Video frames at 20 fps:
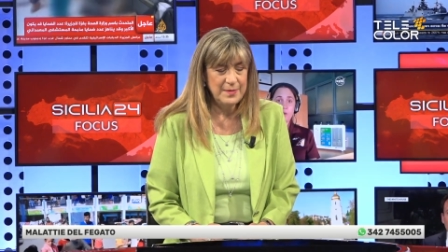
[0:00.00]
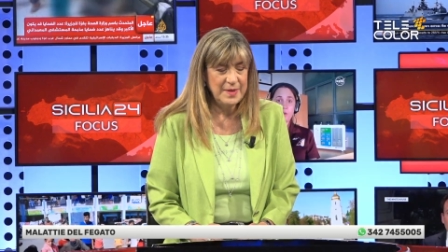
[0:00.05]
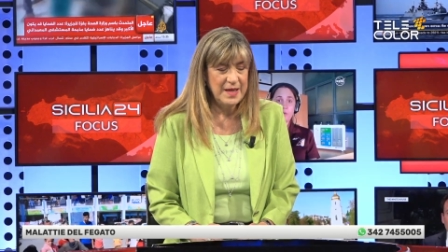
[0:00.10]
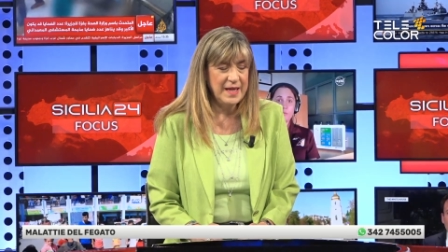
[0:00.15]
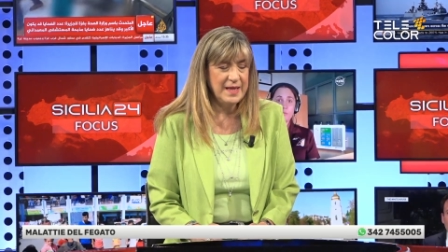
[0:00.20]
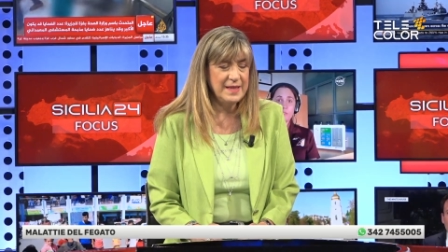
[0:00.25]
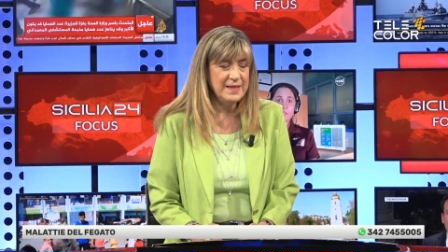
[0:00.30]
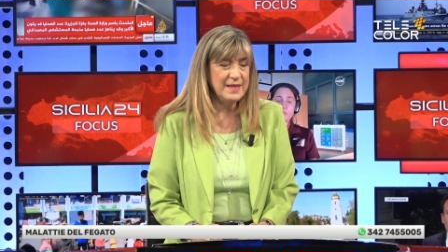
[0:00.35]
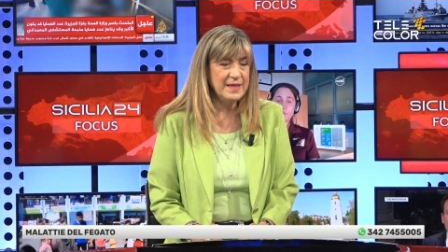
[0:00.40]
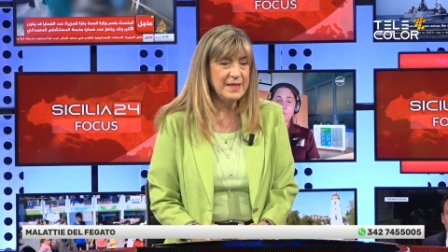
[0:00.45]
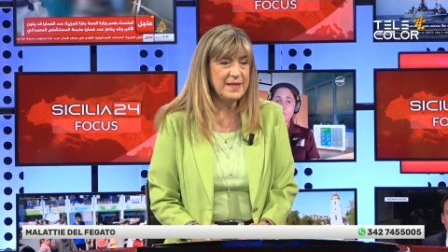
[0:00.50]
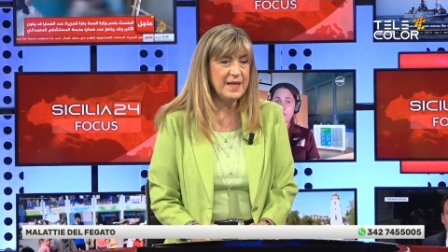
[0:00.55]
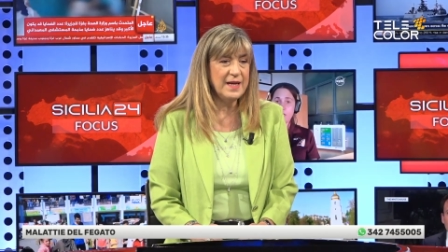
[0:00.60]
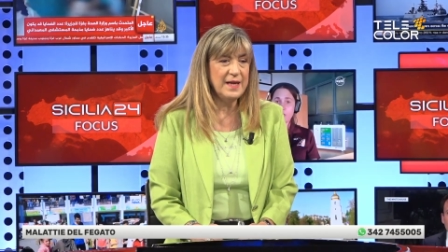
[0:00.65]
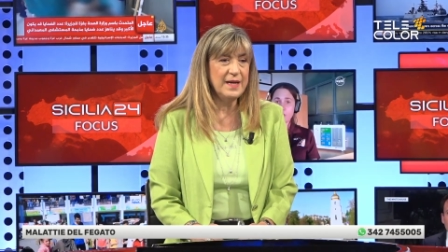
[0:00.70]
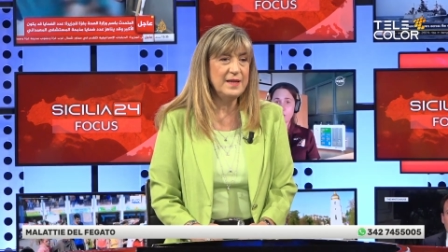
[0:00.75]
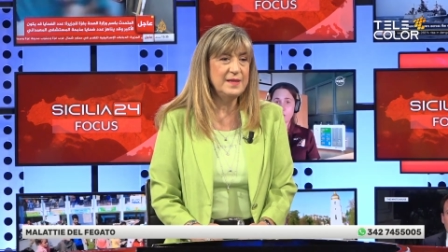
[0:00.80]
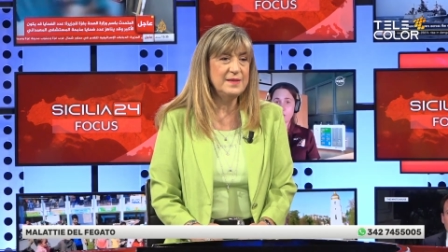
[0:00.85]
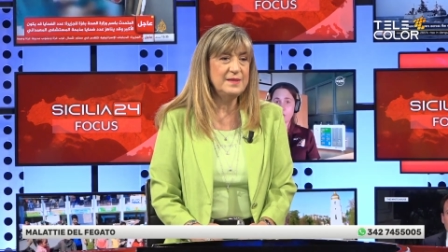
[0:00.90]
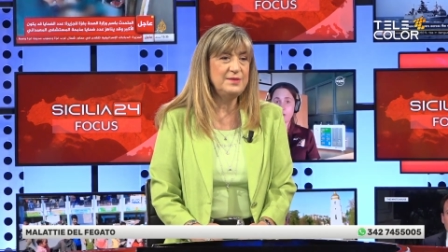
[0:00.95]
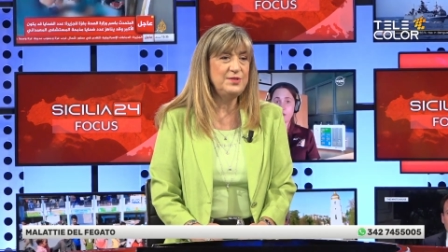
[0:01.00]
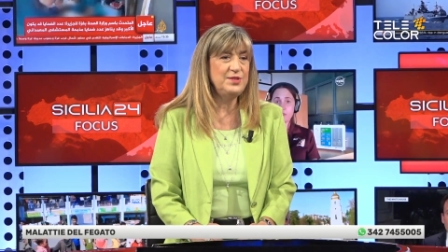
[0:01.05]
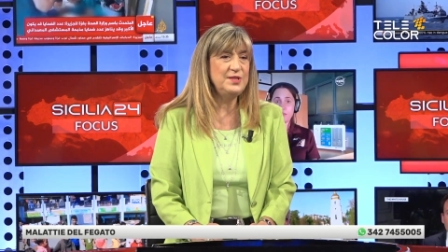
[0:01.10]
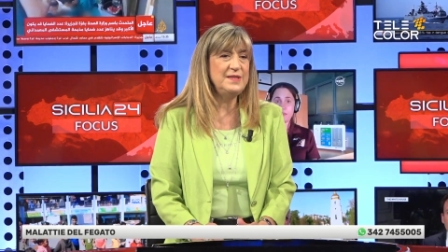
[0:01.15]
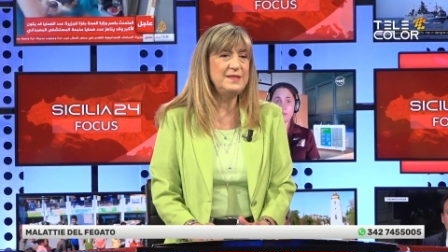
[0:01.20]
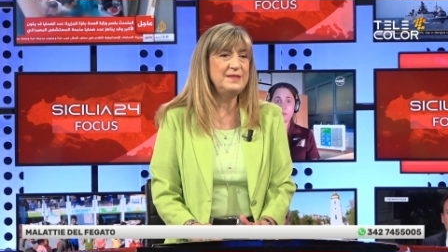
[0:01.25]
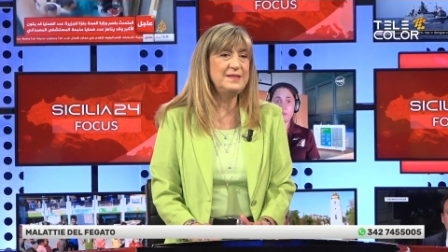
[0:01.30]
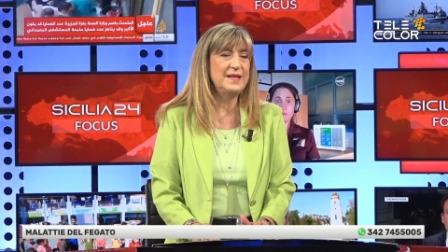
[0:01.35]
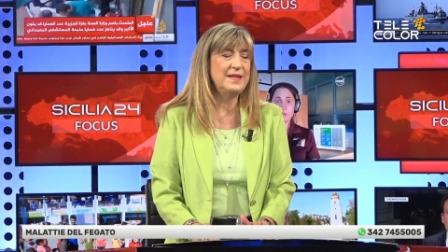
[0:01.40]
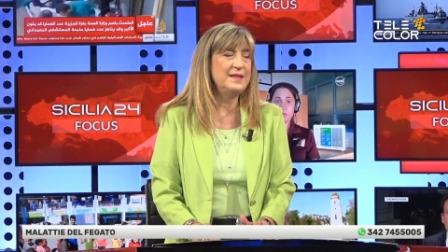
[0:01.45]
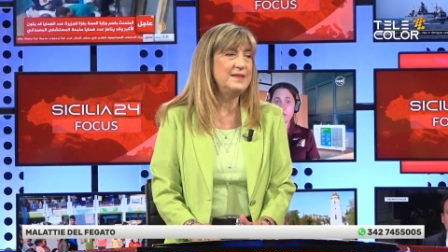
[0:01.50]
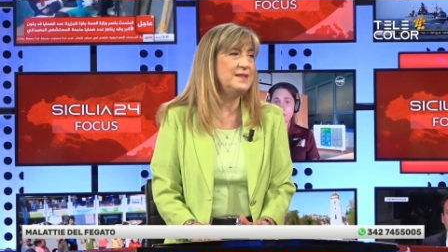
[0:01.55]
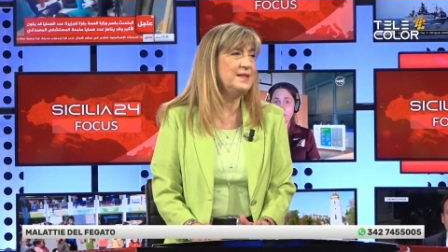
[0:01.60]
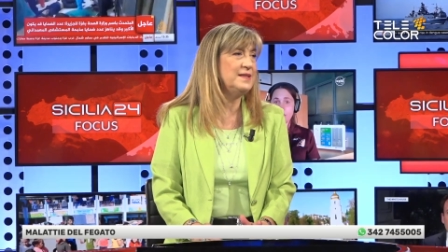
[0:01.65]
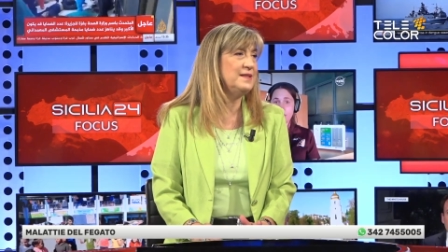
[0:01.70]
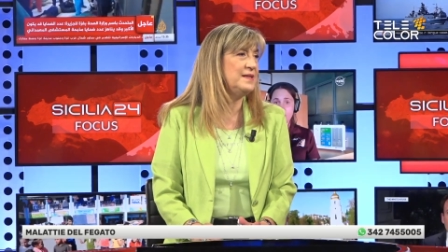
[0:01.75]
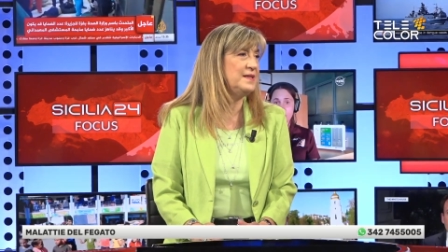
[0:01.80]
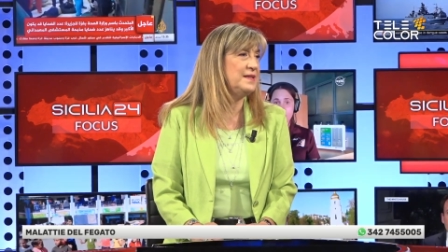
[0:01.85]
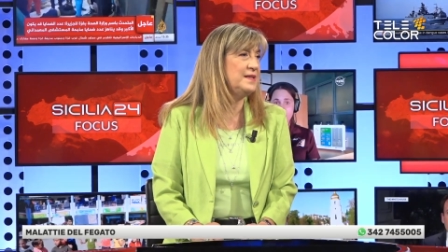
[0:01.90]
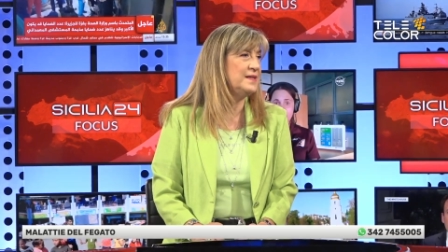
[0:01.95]
medica ci si
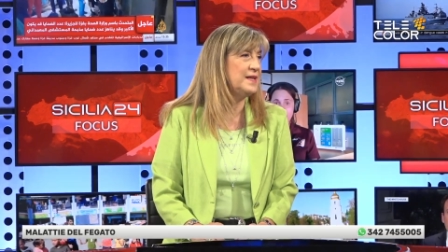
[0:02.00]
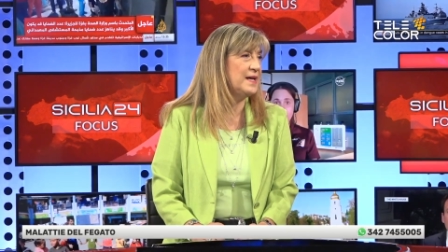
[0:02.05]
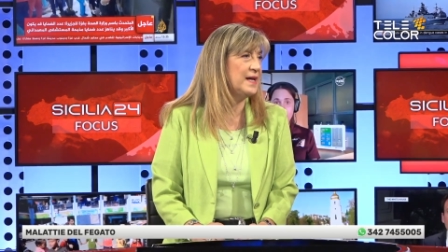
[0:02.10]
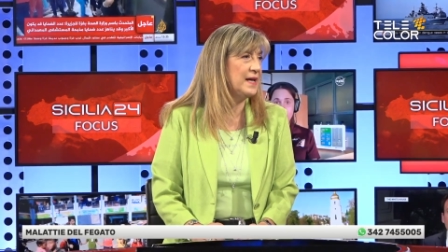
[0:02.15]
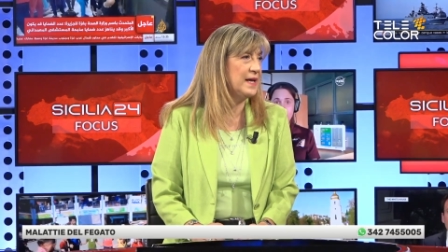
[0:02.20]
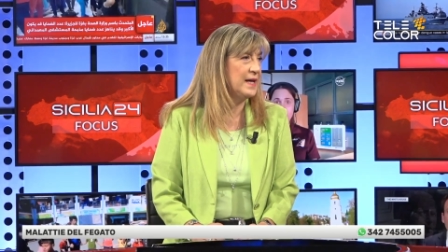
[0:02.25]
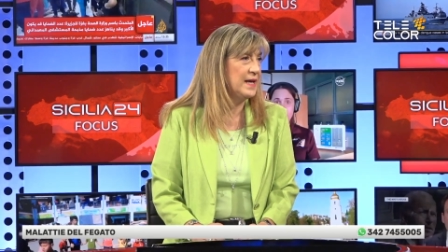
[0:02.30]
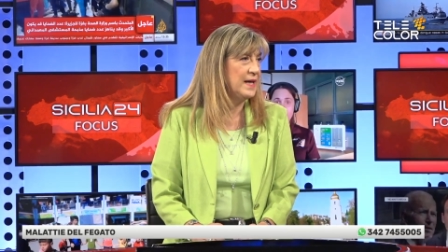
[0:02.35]
sente dire